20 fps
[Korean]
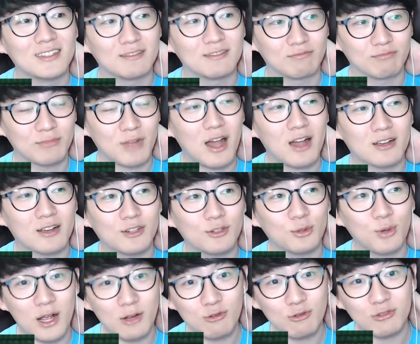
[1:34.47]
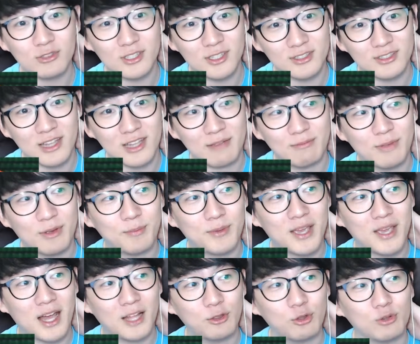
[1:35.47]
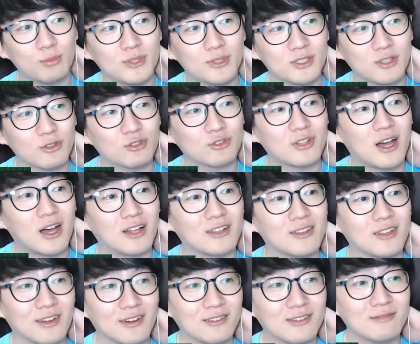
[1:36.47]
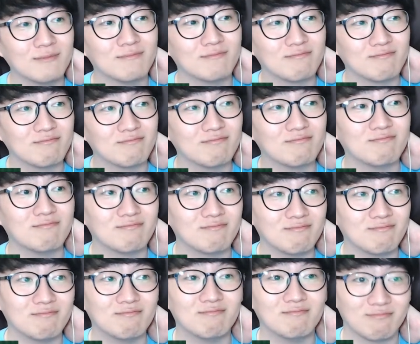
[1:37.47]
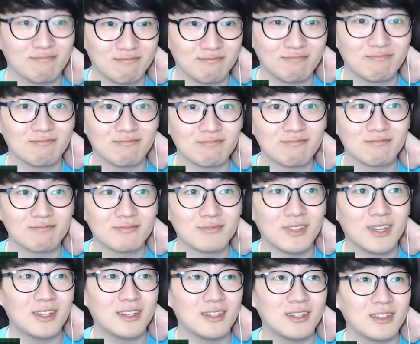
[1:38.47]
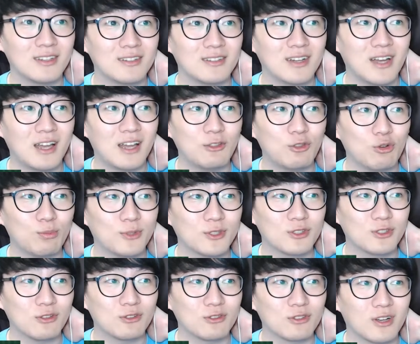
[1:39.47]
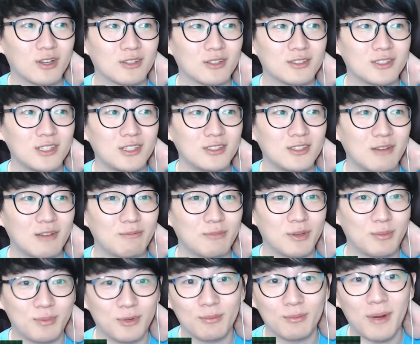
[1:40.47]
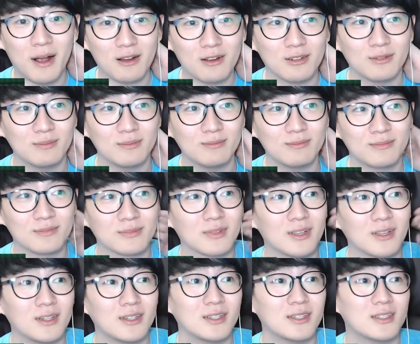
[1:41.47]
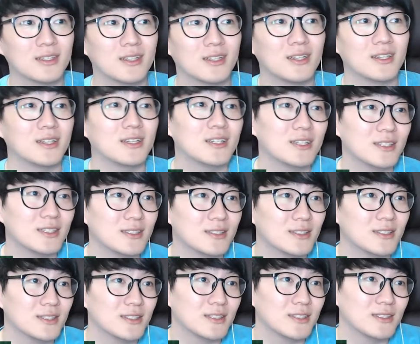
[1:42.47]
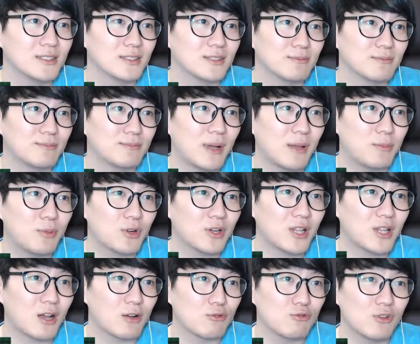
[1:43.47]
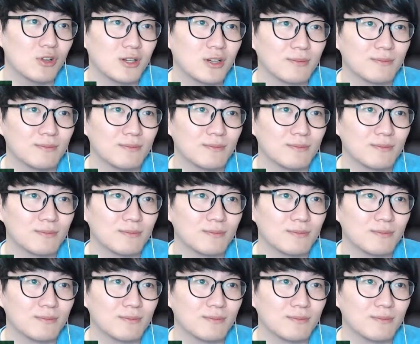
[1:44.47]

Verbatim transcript: 아 그리고 한국 시리즈 MVP 한동민 선수 나왔네요. 음 한동민 선수가 시리즈 MVP로 방금 예, 발표가 났고요.